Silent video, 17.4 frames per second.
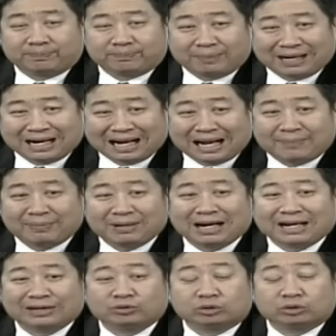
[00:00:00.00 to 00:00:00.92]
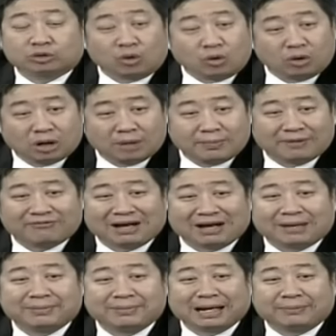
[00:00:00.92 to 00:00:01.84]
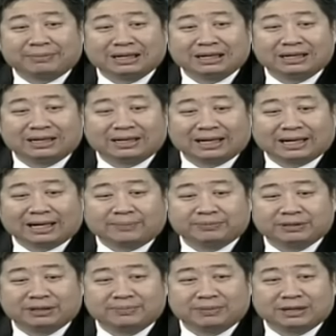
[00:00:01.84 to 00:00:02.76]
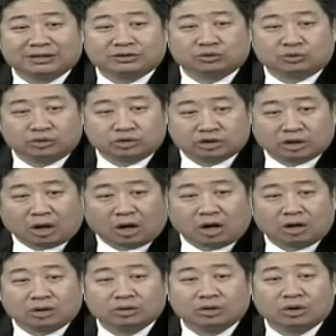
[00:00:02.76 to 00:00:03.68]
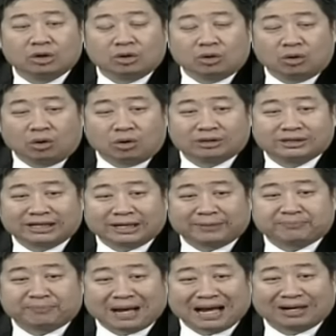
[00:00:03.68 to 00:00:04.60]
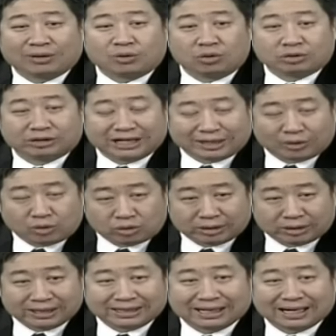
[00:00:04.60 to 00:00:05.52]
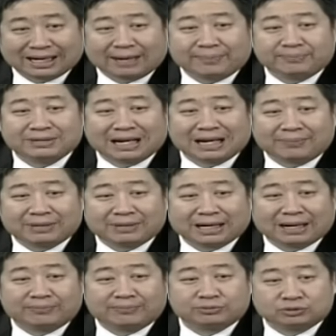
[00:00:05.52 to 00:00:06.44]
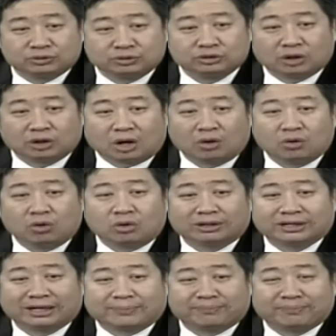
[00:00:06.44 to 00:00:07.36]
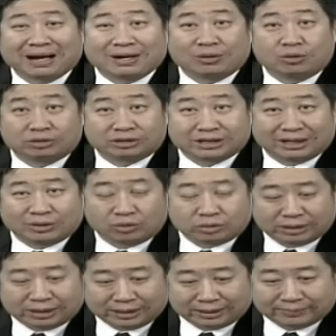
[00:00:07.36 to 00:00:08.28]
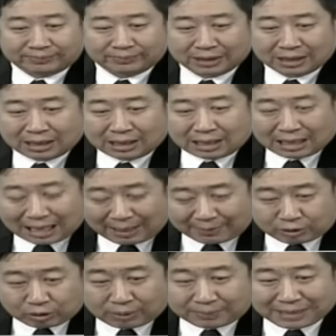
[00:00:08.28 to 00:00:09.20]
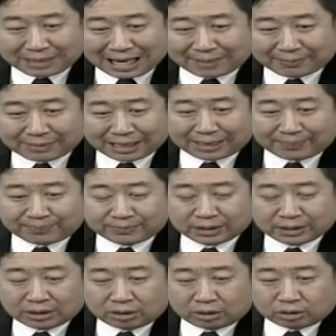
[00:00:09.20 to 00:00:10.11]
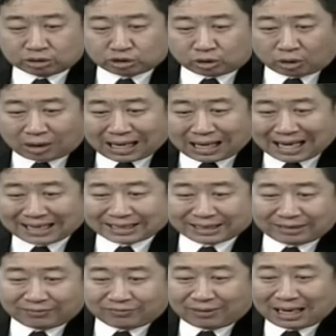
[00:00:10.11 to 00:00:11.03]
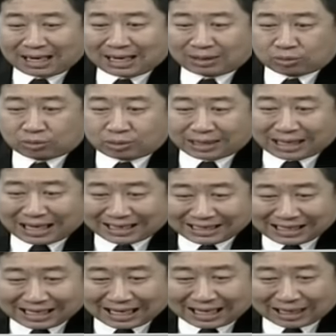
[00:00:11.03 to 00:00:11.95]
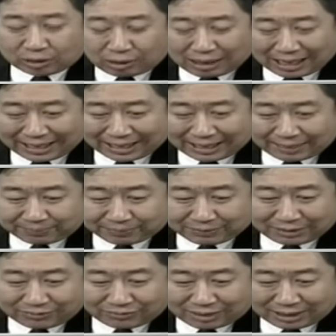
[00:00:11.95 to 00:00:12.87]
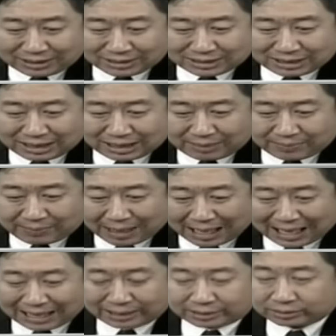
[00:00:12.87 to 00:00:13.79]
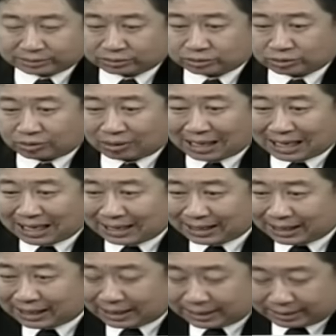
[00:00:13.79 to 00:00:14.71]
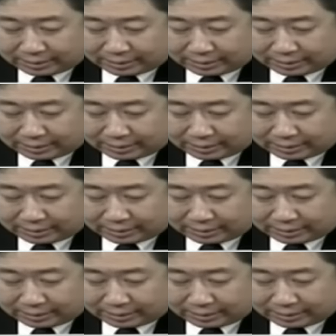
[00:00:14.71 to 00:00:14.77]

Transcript: ปัญหาไปได้ตัวโทรเข้ามาฝากคำถามได้เลยนะครับที่เบอร์ศูนย์ สอง หก เจ็ด แปด หก เจ็ด หก หนึ่งนะครับย้ำนะครับศูนย์ สอง หก เจ็ด แปด หก เจ็ด หก หนึ่งเอามาดูคำถามนะครับโซล่าคิดว่าควรขายที่ราคาเท่าไหร่ครับติดไว้สี่บาทโซล่านะฮะ